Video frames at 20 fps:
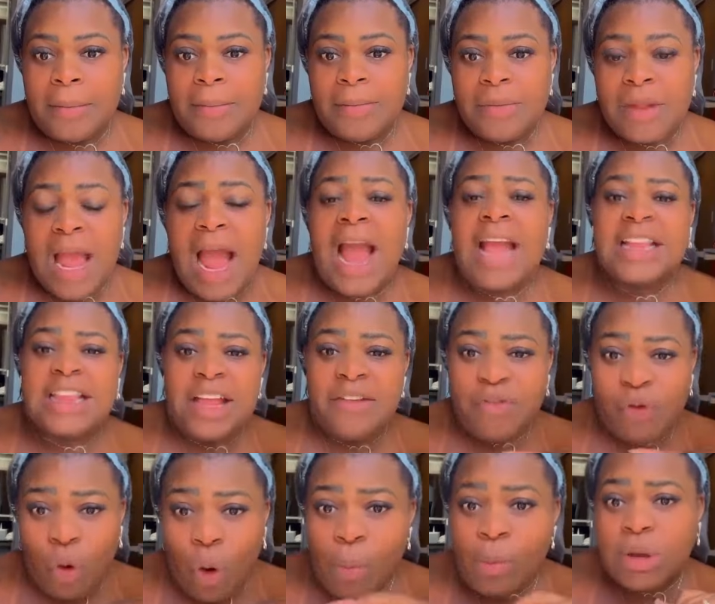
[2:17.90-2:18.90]
Aí
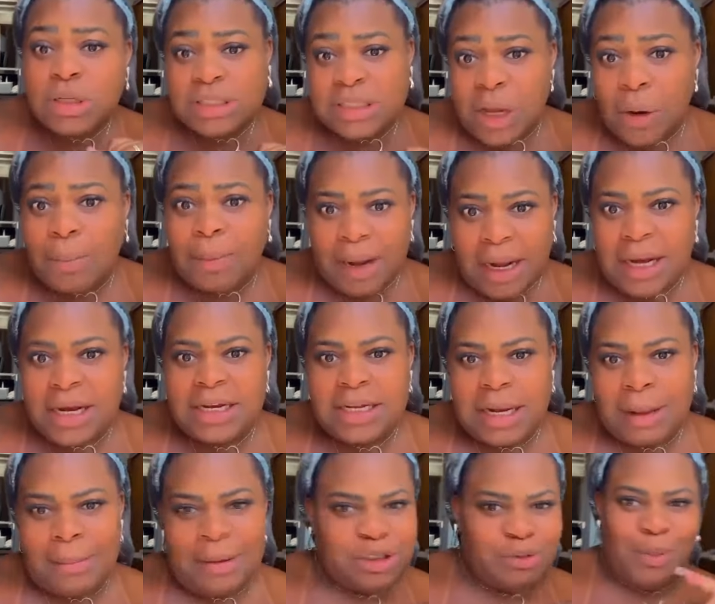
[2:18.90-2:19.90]
teve comoção para
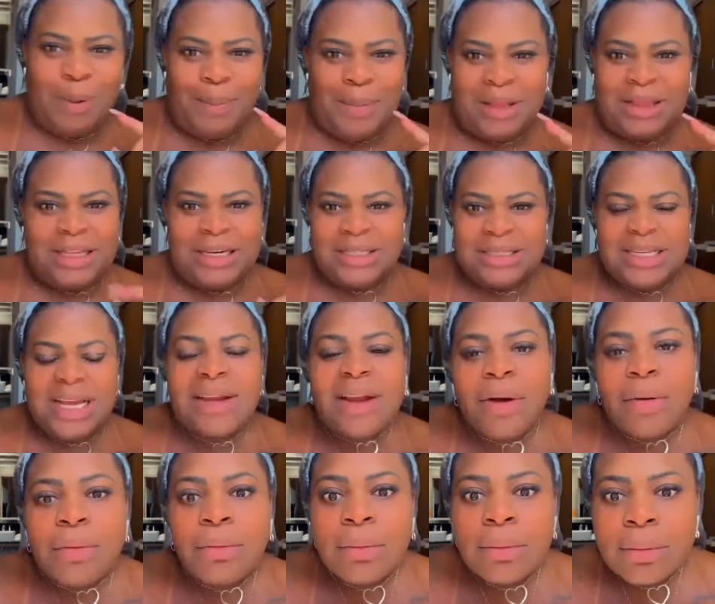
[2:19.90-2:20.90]
Ana, mas para Patrícia
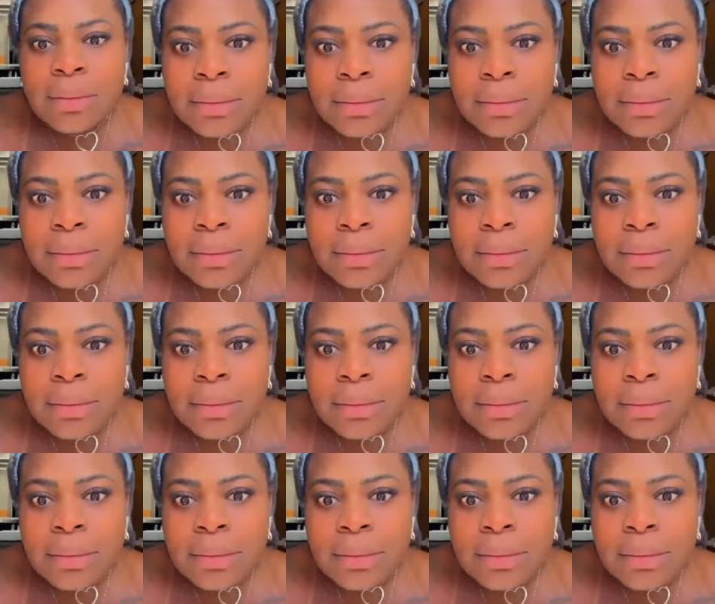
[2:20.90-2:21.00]
não.